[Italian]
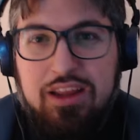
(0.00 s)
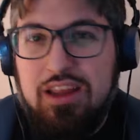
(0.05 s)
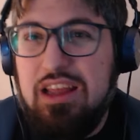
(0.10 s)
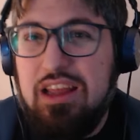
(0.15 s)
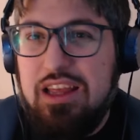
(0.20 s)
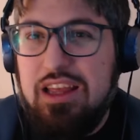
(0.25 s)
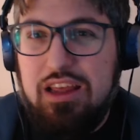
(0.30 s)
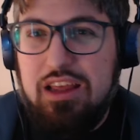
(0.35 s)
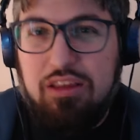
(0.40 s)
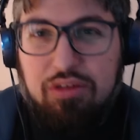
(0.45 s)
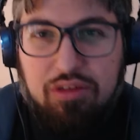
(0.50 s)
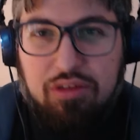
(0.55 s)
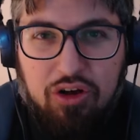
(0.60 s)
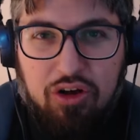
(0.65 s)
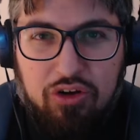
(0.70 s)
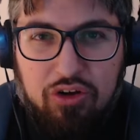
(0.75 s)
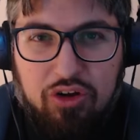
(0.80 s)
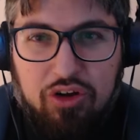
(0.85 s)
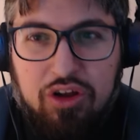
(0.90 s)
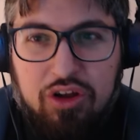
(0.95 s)
Chi
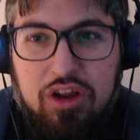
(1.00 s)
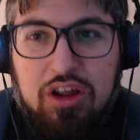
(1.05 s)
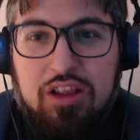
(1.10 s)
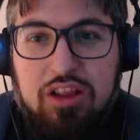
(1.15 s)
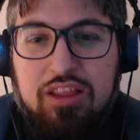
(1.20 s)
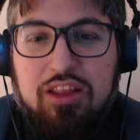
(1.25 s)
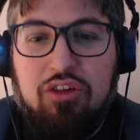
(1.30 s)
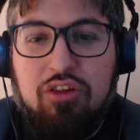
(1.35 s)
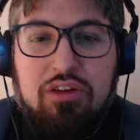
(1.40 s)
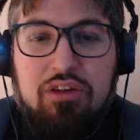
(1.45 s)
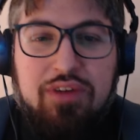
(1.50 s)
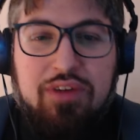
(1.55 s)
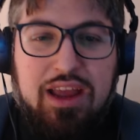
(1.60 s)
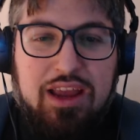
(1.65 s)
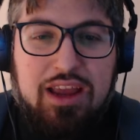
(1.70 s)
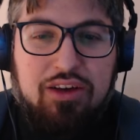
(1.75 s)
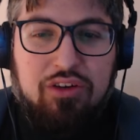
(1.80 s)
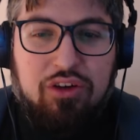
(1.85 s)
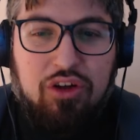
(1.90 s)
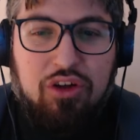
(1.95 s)
sono? Da dove
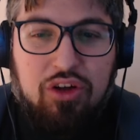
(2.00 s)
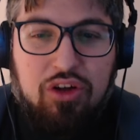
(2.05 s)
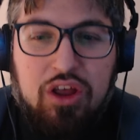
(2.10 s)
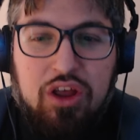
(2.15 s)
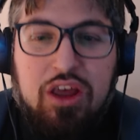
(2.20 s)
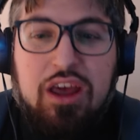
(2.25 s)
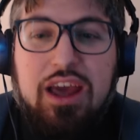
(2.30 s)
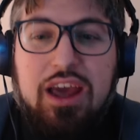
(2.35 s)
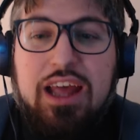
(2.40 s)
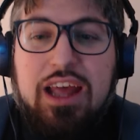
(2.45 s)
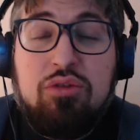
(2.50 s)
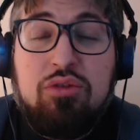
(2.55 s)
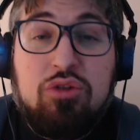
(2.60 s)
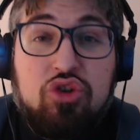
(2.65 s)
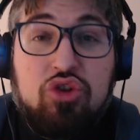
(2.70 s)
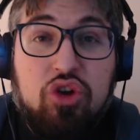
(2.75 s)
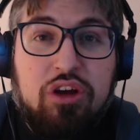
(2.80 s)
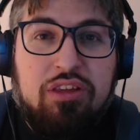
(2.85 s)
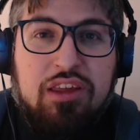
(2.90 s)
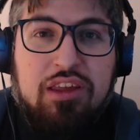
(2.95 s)
vengono? E tutto
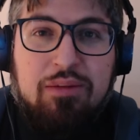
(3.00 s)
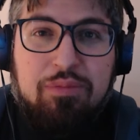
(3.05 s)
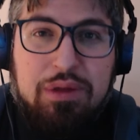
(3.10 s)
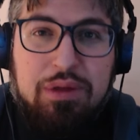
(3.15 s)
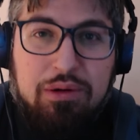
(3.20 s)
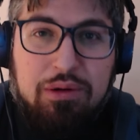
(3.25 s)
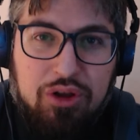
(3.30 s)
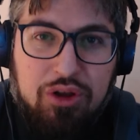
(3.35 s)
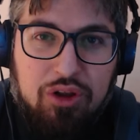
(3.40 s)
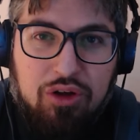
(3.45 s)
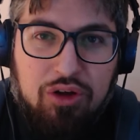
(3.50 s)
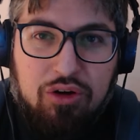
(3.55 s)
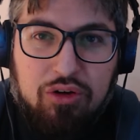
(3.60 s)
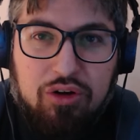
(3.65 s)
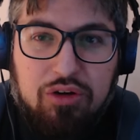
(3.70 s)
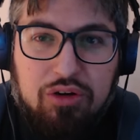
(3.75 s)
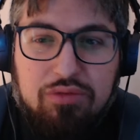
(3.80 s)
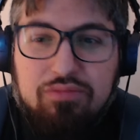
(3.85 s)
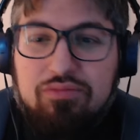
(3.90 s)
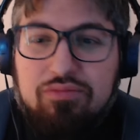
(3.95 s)
ciò che sappiamo di
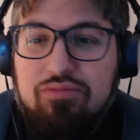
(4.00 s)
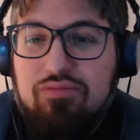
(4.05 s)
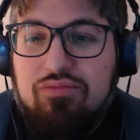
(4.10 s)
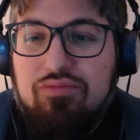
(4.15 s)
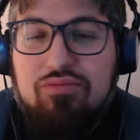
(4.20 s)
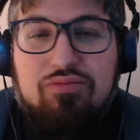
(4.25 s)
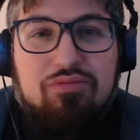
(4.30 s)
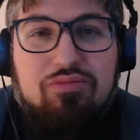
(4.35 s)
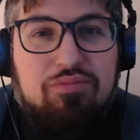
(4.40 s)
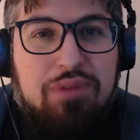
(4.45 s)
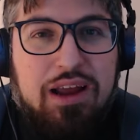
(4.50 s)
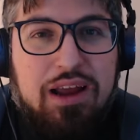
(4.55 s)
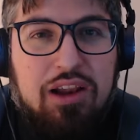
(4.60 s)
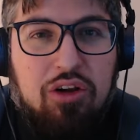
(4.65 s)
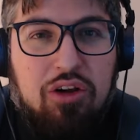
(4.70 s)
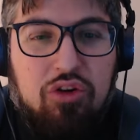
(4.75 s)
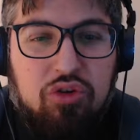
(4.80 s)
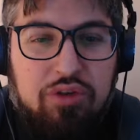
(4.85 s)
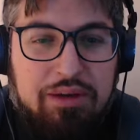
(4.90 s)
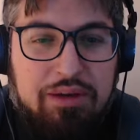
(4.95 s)
loro, beh, lo
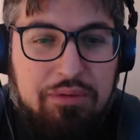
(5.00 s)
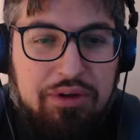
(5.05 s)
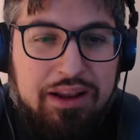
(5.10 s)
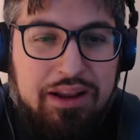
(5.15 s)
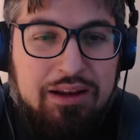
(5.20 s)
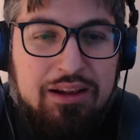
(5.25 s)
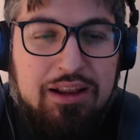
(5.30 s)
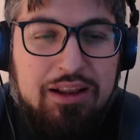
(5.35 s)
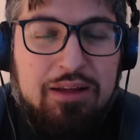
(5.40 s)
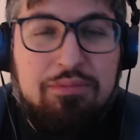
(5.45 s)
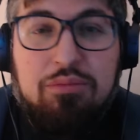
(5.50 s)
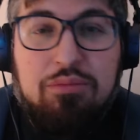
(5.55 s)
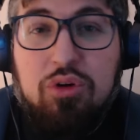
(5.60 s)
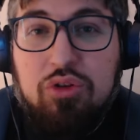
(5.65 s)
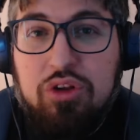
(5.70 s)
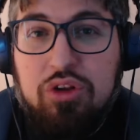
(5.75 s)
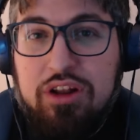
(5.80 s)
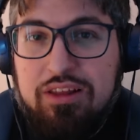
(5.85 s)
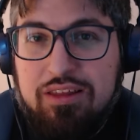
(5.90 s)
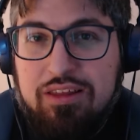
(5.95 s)
troviamo nel
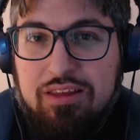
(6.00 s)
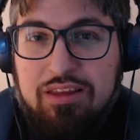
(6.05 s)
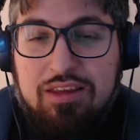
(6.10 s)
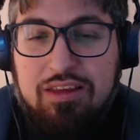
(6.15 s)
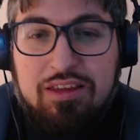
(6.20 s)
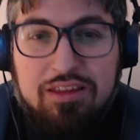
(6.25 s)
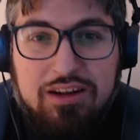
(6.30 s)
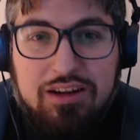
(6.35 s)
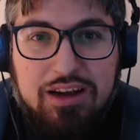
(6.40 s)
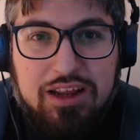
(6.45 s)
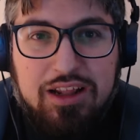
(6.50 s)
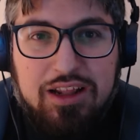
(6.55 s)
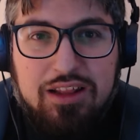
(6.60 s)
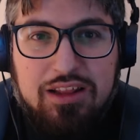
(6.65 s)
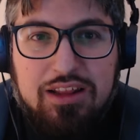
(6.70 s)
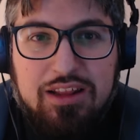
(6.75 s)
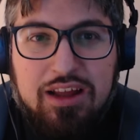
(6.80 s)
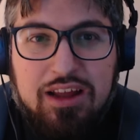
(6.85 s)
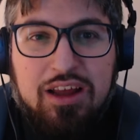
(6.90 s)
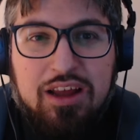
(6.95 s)
mondo di Assassin's
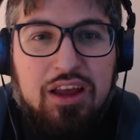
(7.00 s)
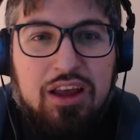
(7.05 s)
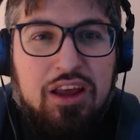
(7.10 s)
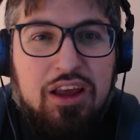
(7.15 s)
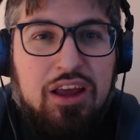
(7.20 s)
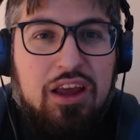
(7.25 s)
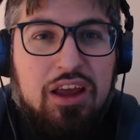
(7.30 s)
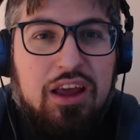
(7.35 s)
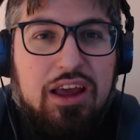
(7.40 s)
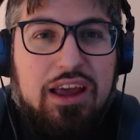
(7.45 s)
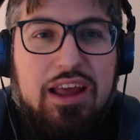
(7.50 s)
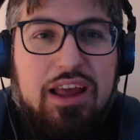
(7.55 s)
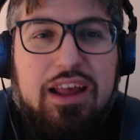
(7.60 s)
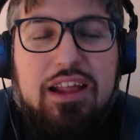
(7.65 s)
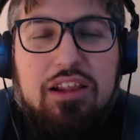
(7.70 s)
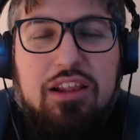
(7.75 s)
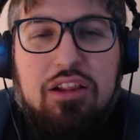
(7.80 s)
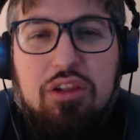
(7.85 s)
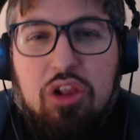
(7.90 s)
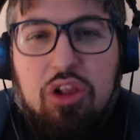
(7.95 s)
Creed e
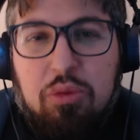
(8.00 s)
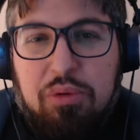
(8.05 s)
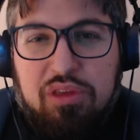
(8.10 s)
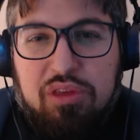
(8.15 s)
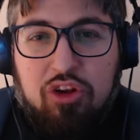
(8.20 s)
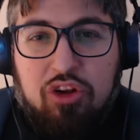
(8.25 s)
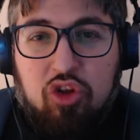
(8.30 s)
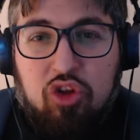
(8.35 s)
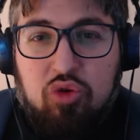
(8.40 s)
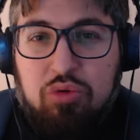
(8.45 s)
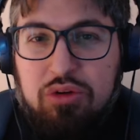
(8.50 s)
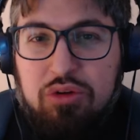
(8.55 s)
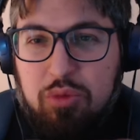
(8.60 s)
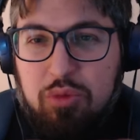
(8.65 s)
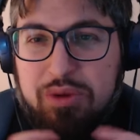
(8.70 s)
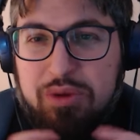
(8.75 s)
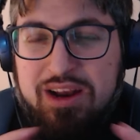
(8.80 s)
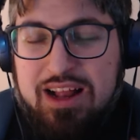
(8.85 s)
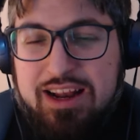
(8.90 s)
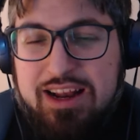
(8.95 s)
lo possiamo
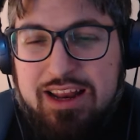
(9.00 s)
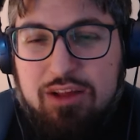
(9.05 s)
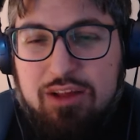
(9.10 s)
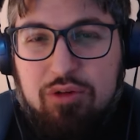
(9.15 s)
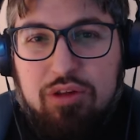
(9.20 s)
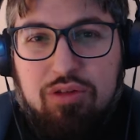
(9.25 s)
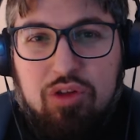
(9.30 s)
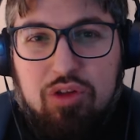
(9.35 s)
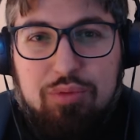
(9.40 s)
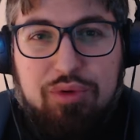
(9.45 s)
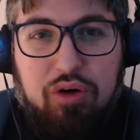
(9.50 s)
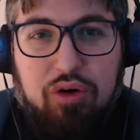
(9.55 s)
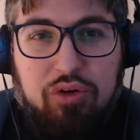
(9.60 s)
recuperare in questo modo.